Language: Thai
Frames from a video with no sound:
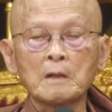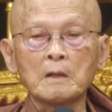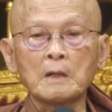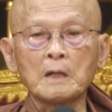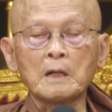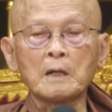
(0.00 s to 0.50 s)

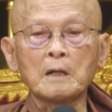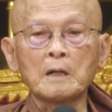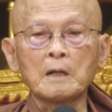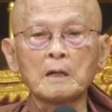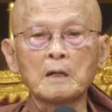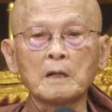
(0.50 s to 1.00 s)
นะ
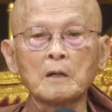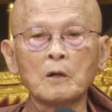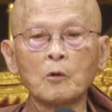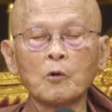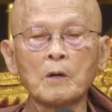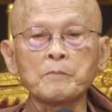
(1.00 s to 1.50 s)

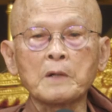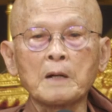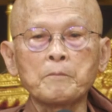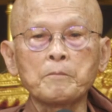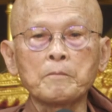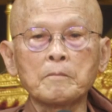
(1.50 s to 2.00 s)
รวมกั
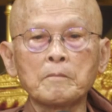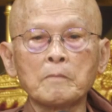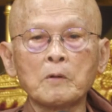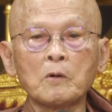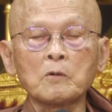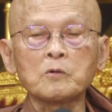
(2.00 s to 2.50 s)
บ
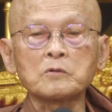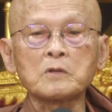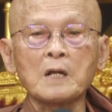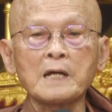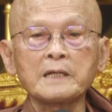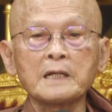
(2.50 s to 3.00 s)
โลกุต
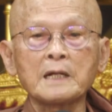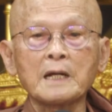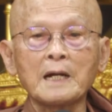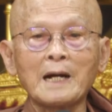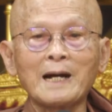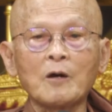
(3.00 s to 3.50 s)
ระอีก
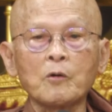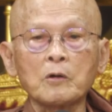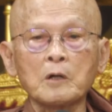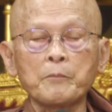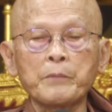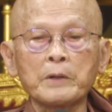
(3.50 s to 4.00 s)
เก้า
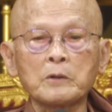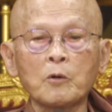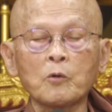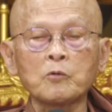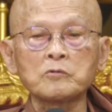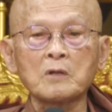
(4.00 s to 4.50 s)
ก็เป็นโล
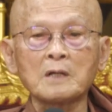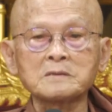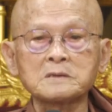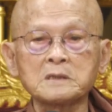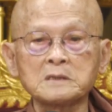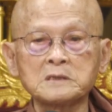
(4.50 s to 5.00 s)
กุตระ
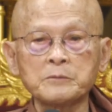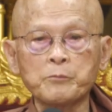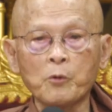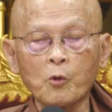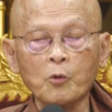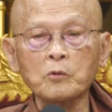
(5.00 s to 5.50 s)
สี่สิบหก